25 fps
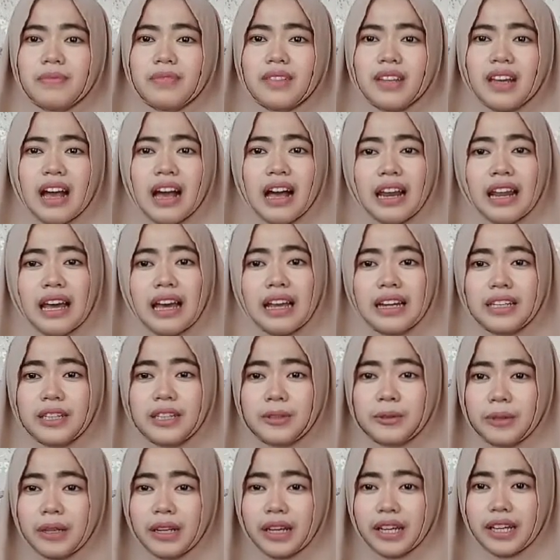Hal-hal
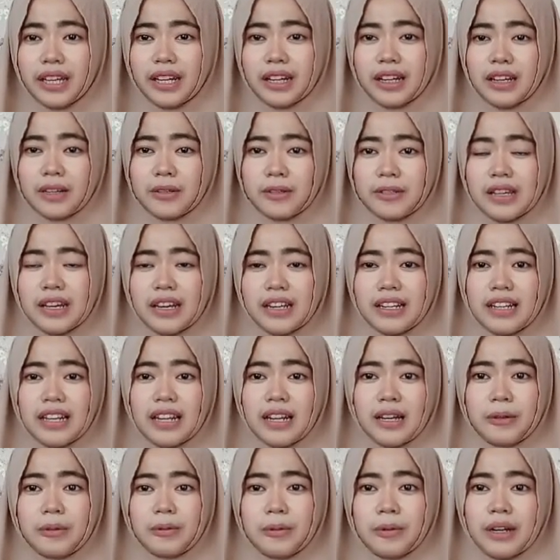itulah yang harus Anda
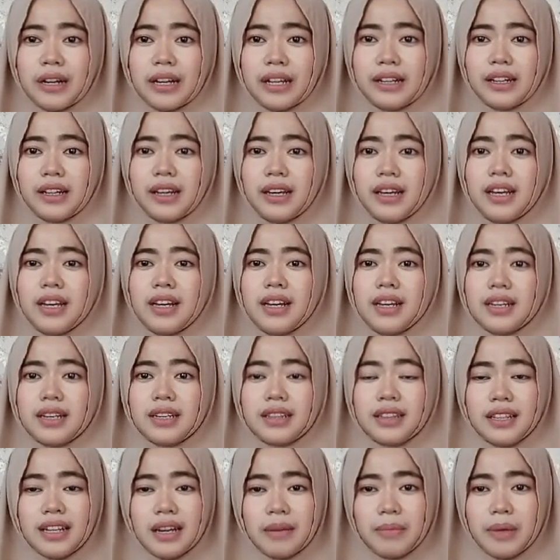lakukan
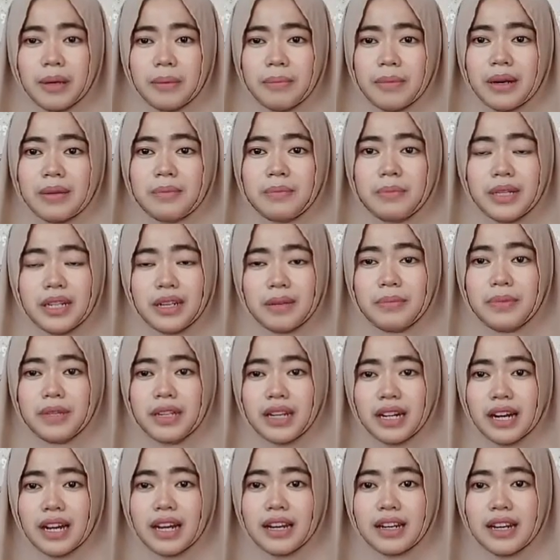ketika memang benar-benar
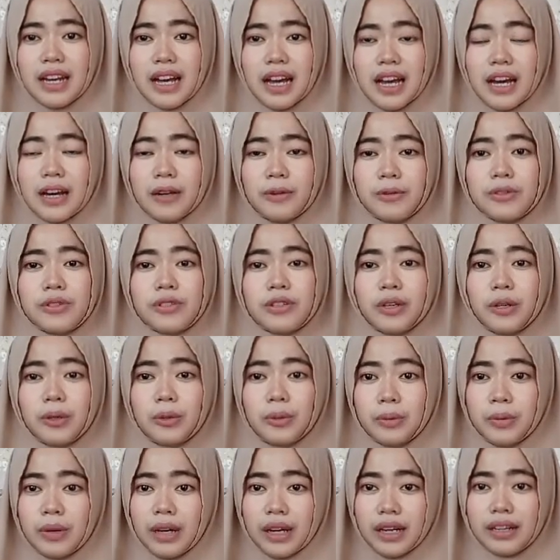Anda harus
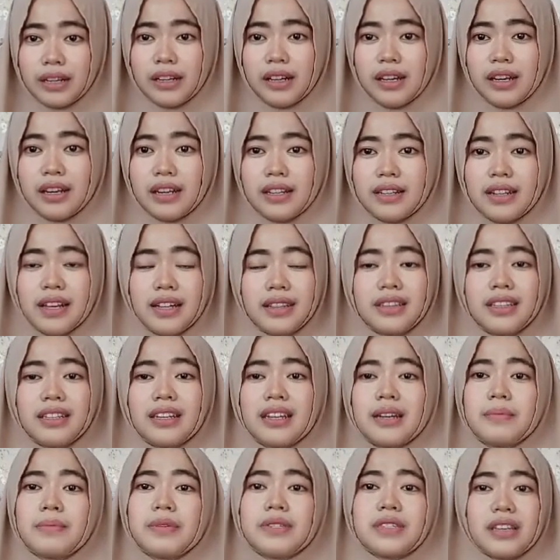keluar dan tidak
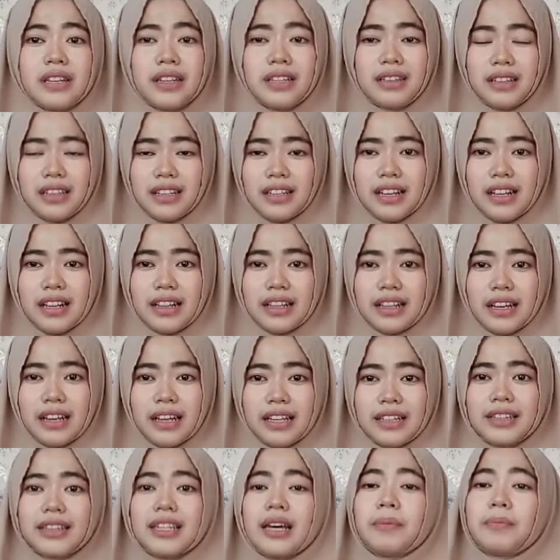bisa ditinggalkan.
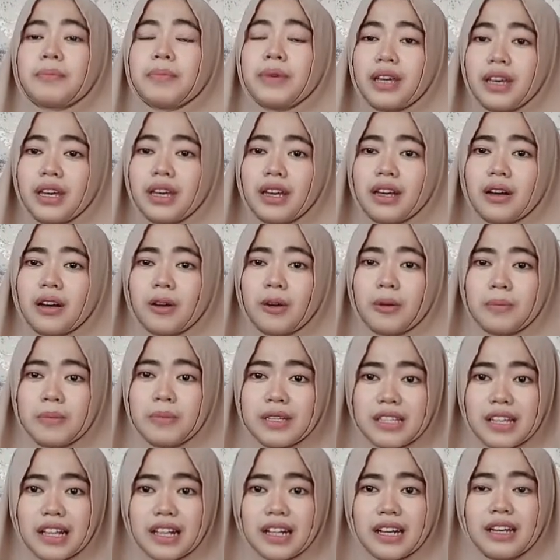Tapi kalau
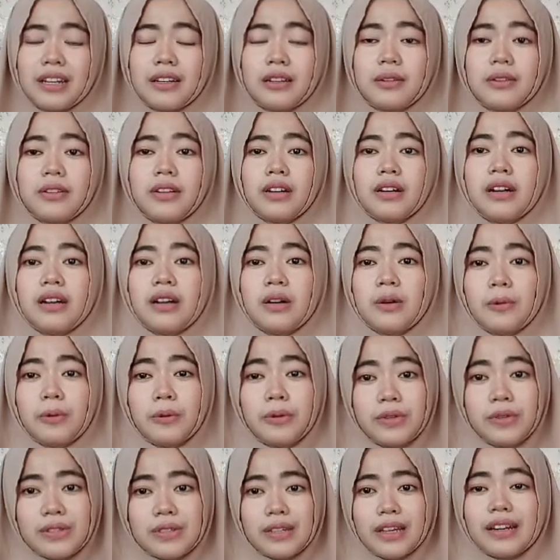misalkan
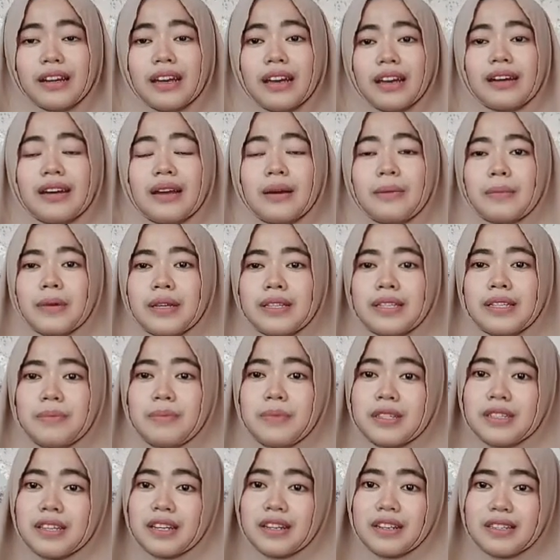urusan Anda masih bisa
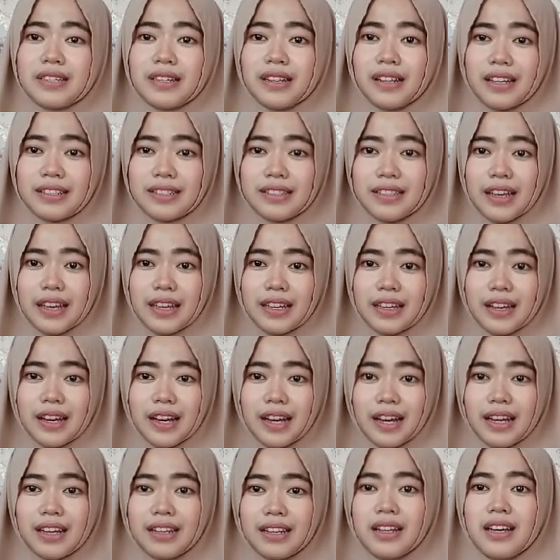diselesaikan
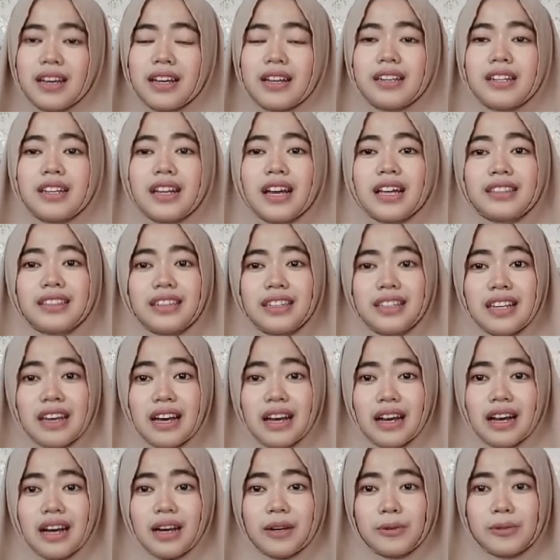dengan tidak
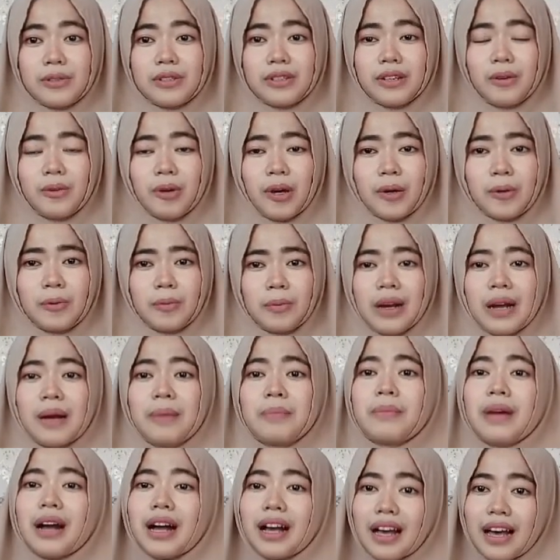harus keluar rumah,
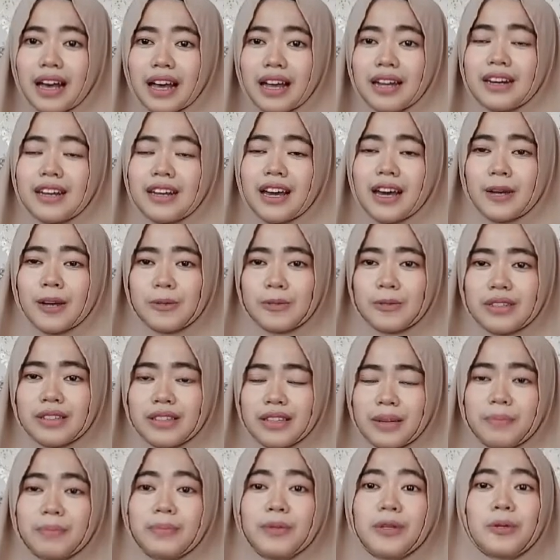maka Anda harus tetap di
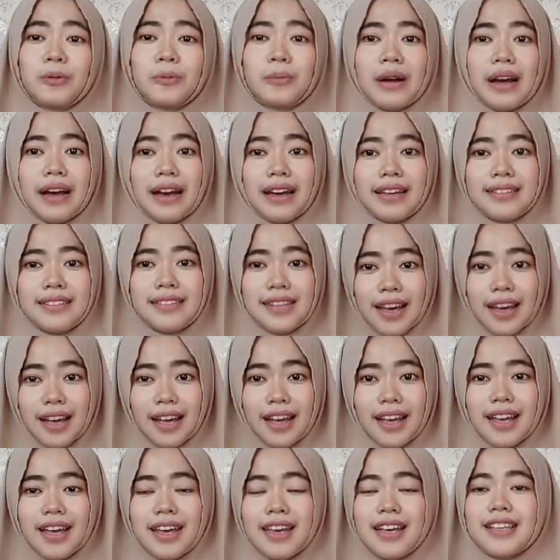rumah aja.
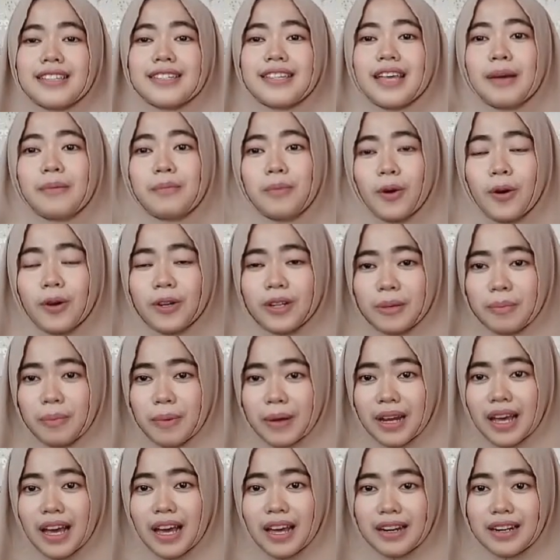Saya mohon kepada
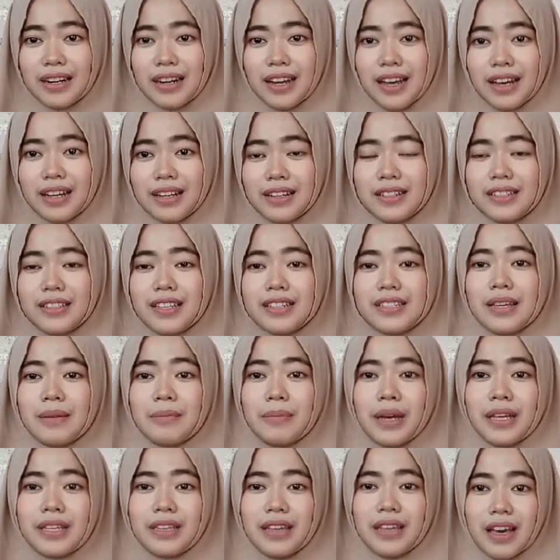Anda
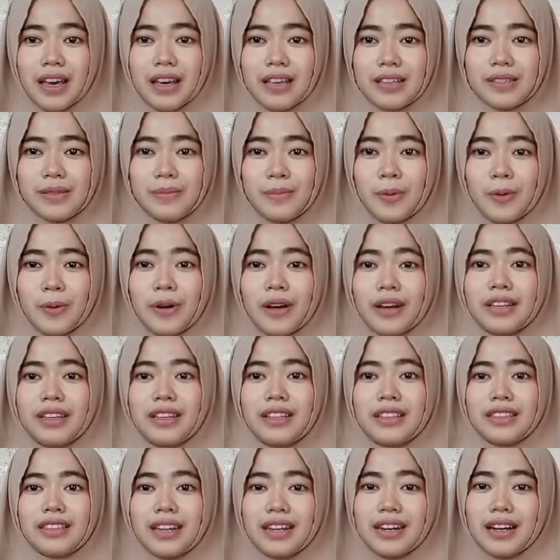kerjasamanya, semoga kita
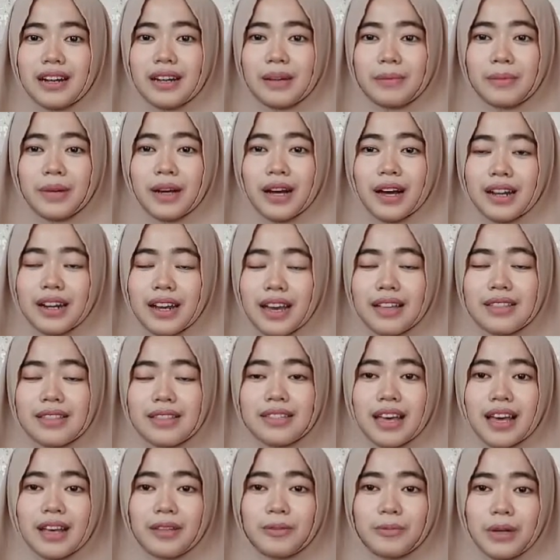dalam keadaan sehat
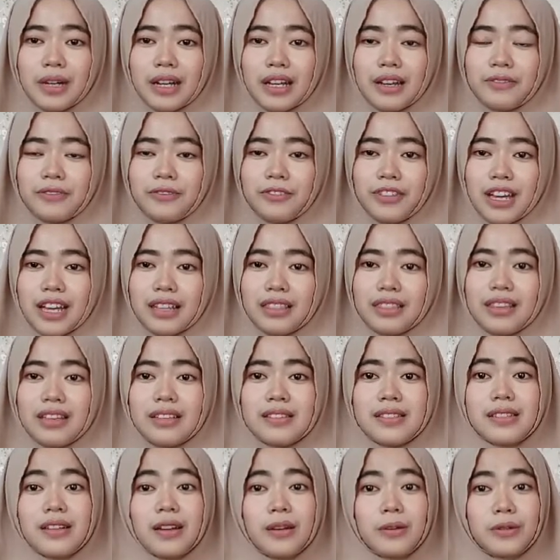walafiat dan
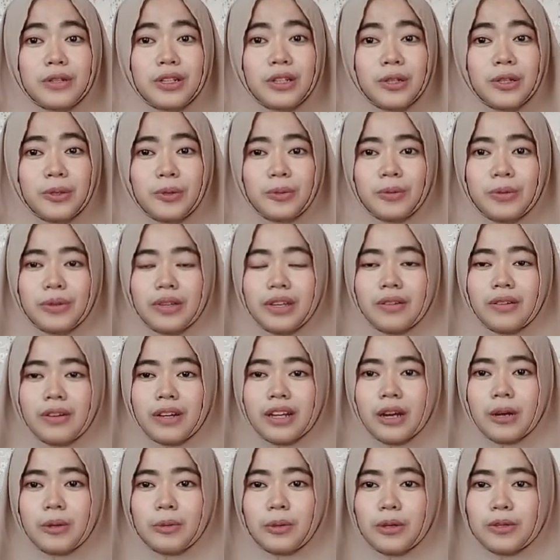selalu dilindungi oleh
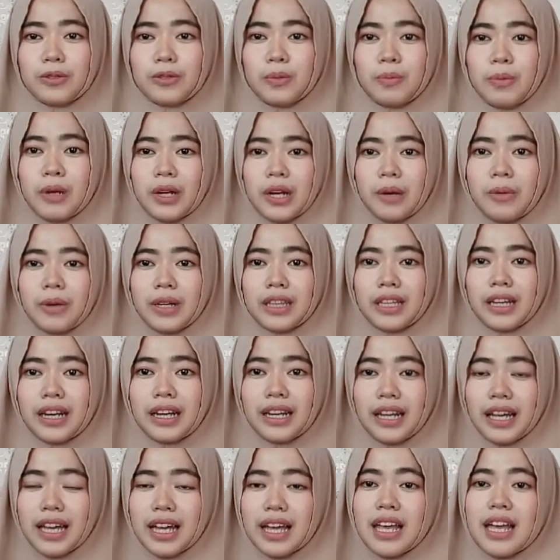Allah Subhanahu wa taala
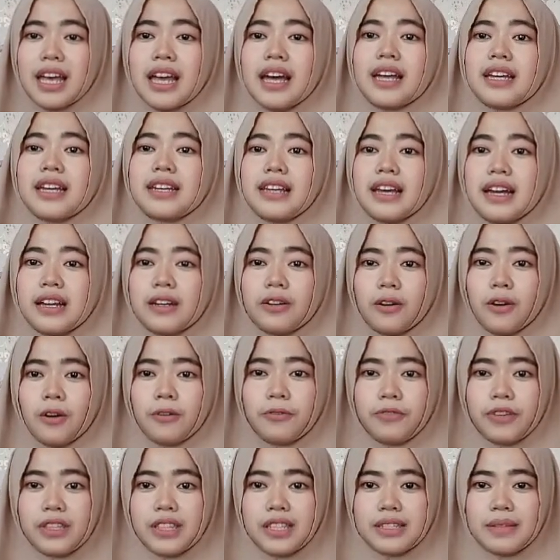dan
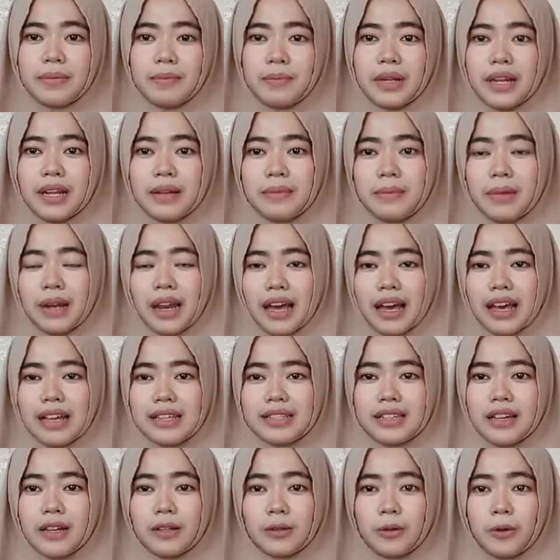COVID-19
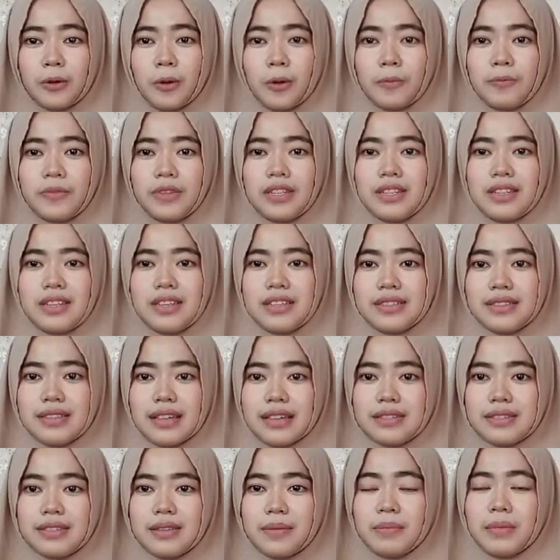atau COVID 19
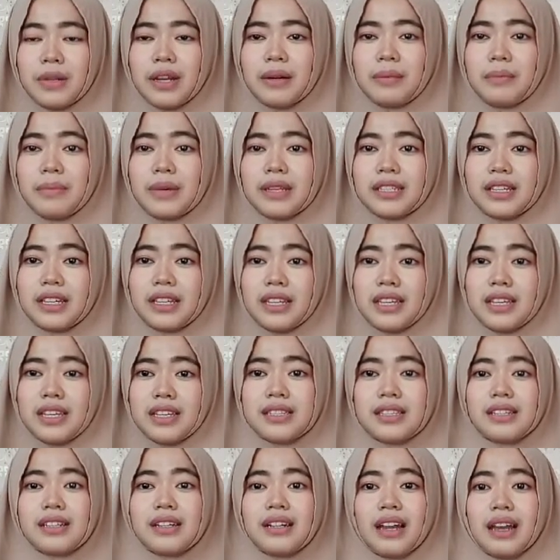ini
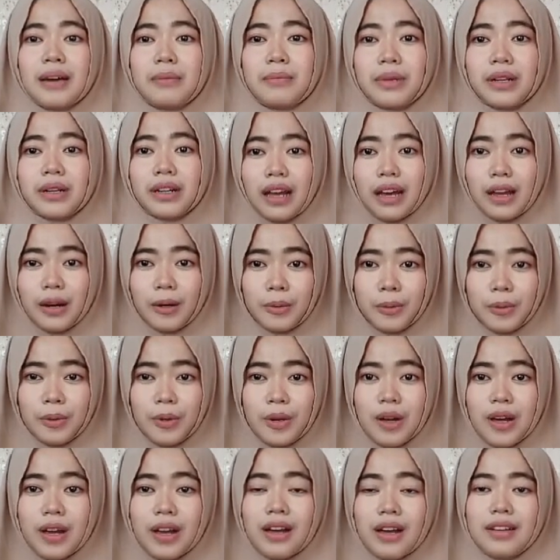segala berlalu
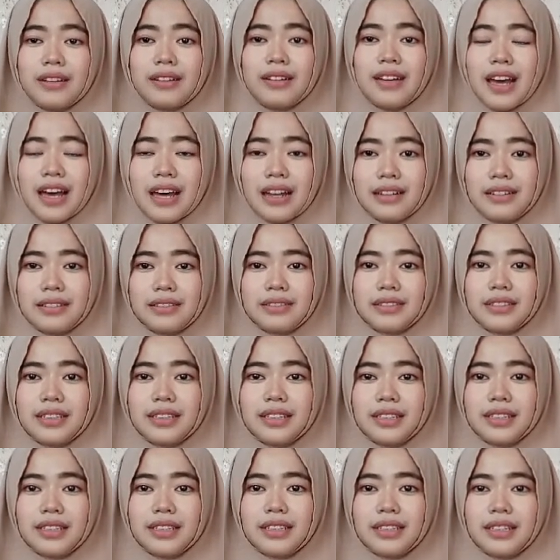dan
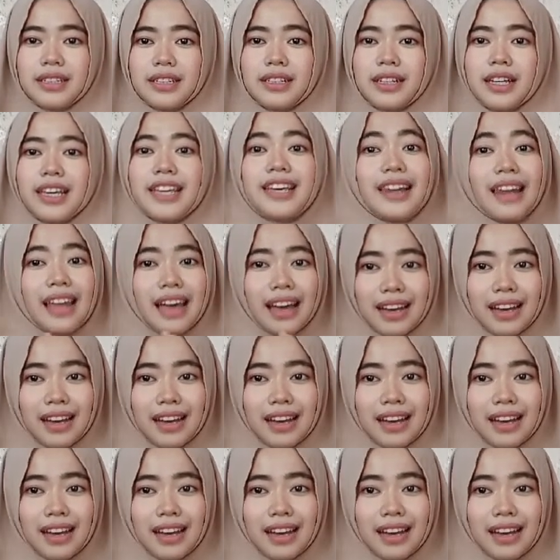uh, hilang di